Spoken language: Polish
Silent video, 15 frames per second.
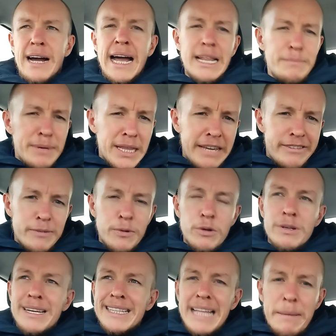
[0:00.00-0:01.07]
Unbelievable!
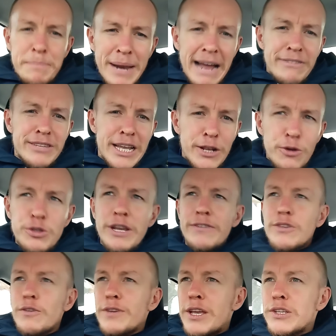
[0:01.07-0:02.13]
Naprawdę ludzie w
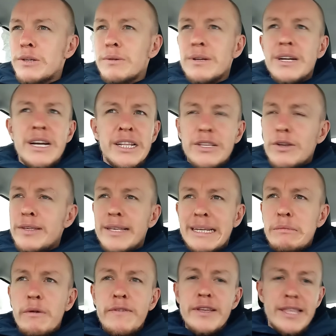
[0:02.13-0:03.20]
to wierzą. To jest
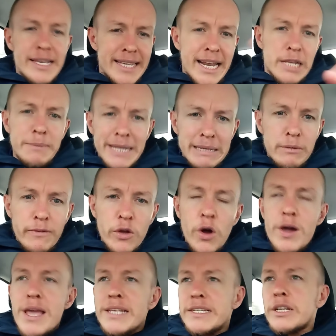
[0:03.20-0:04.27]
niesamowite. Zaraz będę mówił o
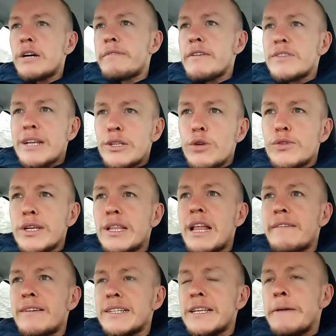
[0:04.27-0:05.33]
językowej wskazówce dla
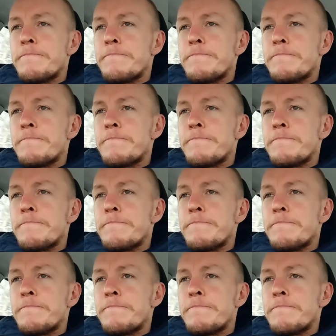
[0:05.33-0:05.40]
Was.